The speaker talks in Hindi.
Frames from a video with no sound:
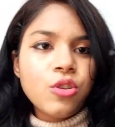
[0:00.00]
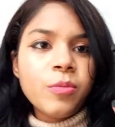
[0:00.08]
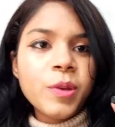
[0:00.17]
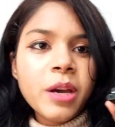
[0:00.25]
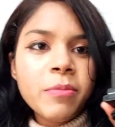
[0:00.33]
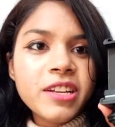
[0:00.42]

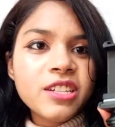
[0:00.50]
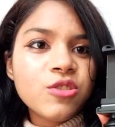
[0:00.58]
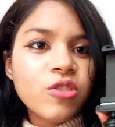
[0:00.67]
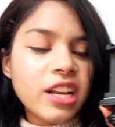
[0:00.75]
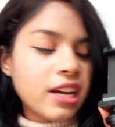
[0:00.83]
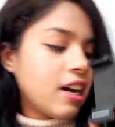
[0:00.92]
अभी हमने
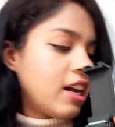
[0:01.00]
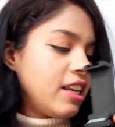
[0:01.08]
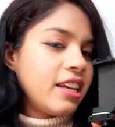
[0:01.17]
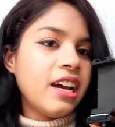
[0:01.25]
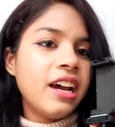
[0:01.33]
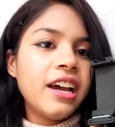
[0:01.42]
इसको लगा
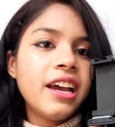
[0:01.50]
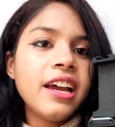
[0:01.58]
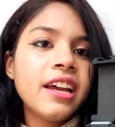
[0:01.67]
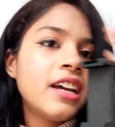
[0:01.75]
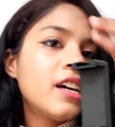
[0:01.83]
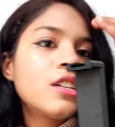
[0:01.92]
लिया है
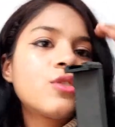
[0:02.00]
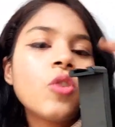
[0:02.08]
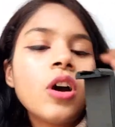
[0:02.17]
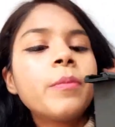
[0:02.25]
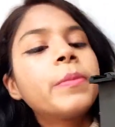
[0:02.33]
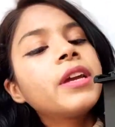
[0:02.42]
सो
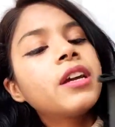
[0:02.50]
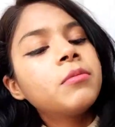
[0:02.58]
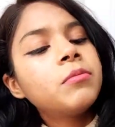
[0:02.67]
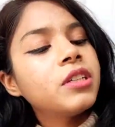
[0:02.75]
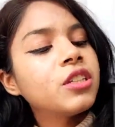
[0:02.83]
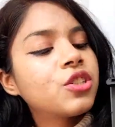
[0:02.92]
अभी
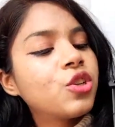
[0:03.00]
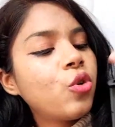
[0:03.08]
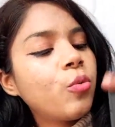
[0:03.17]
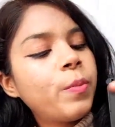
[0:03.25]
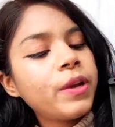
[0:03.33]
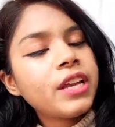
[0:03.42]
हम इसके
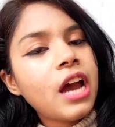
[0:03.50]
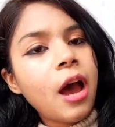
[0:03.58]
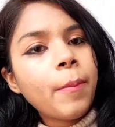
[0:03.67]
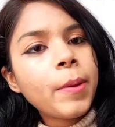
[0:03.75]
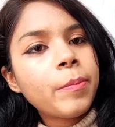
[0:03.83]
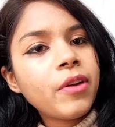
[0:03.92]
ऊपर
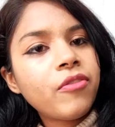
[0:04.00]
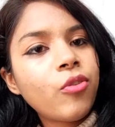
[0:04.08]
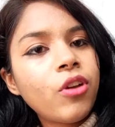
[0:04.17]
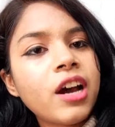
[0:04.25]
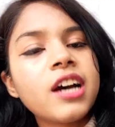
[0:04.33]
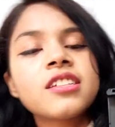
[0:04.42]
यहाँ पे अपना
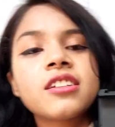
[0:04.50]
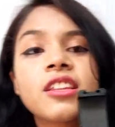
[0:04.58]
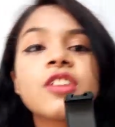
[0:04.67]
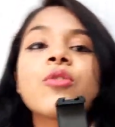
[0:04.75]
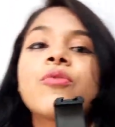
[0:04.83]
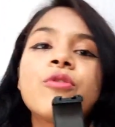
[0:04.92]
फोन लगा
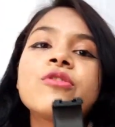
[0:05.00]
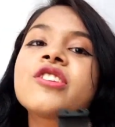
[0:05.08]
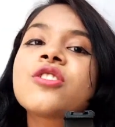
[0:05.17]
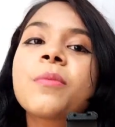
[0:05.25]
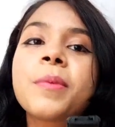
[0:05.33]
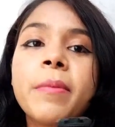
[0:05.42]
सकते हैं तो फोन
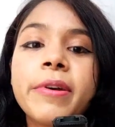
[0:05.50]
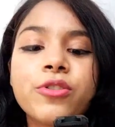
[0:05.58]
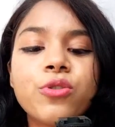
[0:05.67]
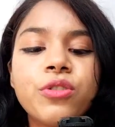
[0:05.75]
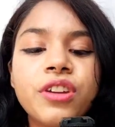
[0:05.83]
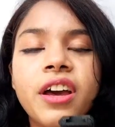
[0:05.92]
से तो अभी मैं
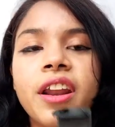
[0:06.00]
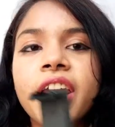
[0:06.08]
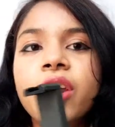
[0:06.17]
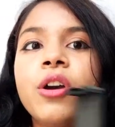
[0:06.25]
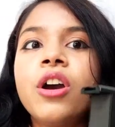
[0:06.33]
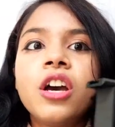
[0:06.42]
शूट कर
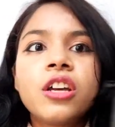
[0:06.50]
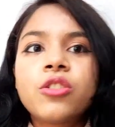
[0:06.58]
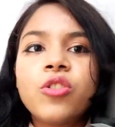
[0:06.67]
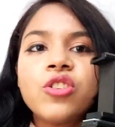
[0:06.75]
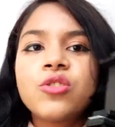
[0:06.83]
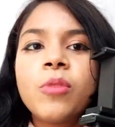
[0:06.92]
रही हूँ
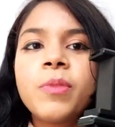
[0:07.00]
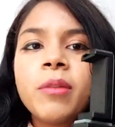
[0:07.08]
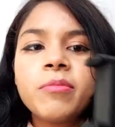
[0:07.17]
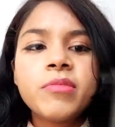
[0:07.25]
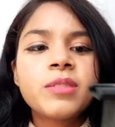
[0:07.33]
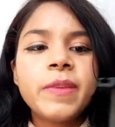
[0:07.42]
तो इसको अभी
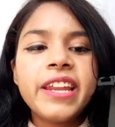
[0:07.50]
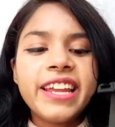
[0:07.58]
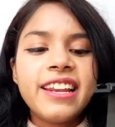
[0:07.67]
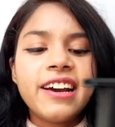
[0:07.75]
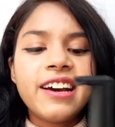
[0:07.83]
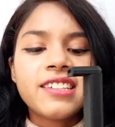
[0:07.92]
हम इसमें
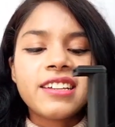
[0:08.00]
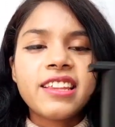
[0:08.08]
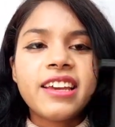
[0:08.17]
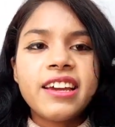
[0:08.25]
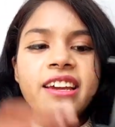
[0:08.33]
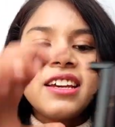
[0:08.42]
नहीं लगा
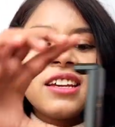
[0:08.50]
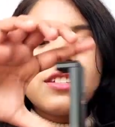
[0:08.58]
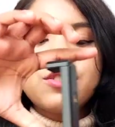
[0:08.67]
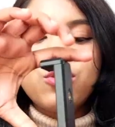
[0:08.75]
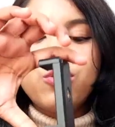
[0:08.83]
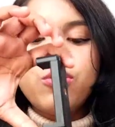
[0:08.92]
सकते हैं
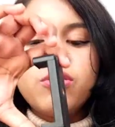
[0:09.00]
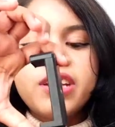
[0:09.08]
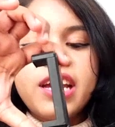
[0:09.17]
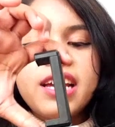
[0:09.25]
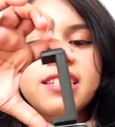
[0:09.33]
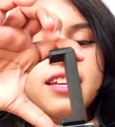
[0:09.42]
सो
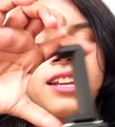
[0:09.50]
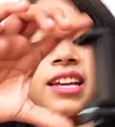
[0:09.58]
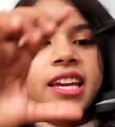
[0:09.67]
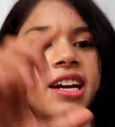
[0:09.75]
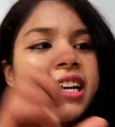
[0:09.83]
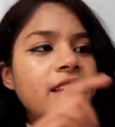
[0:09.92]
ऐसा
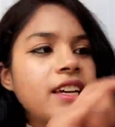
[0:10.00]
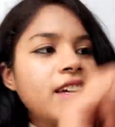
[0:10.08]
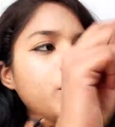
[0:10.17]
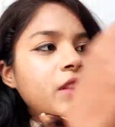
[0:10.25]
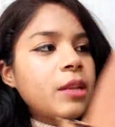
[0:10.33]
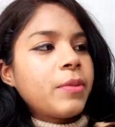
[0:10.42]
लगेगा ये
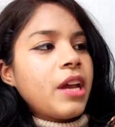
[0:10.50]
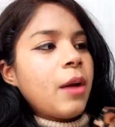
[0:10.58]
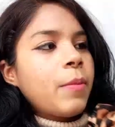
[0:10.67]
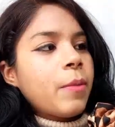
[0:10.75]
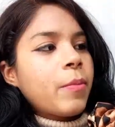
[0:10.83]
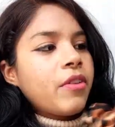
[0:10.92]
मतलब
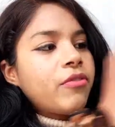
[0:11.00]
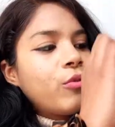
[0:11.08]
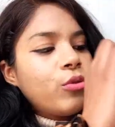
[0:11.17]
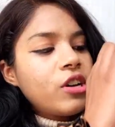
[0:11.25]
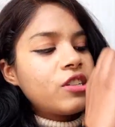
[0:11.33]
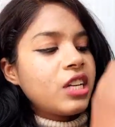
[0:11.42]
यहाँ पे आपका
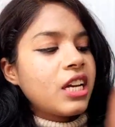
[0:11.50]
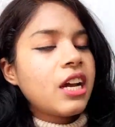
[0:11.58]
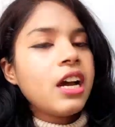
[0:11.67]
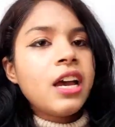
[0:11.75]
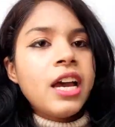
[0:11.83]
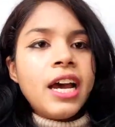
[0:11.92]
फोन आ
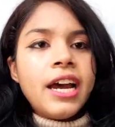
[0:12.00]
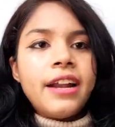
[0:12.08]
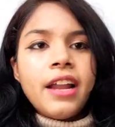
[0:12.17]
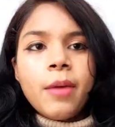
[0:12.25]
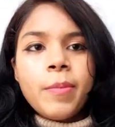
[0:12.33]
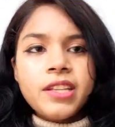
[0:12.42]
जाएगा
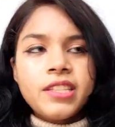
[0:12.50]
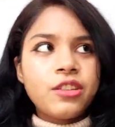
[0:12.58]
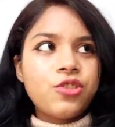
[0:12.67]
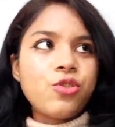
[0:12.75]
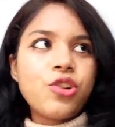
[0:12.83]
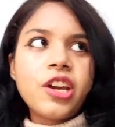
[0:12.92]
एंड आप ऐसे
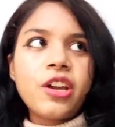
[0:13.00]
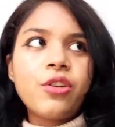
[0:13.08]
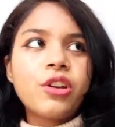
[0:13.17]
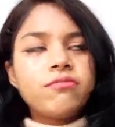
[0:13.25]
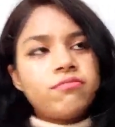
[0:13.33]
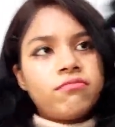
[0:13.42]
कर शूटिंग
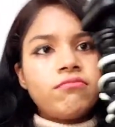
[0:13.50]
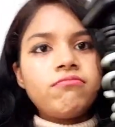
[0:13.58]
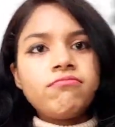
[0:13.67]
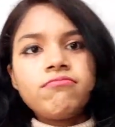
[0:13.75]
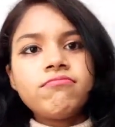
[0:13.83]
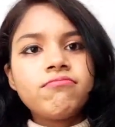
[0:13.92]
करोगे हम्म,
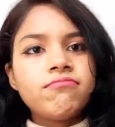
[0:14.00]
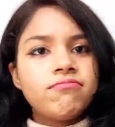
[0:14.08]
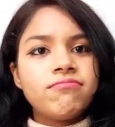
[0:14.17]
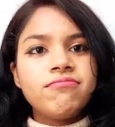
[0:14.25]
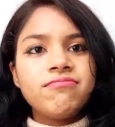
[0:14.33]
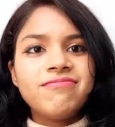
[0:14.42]
हम्म,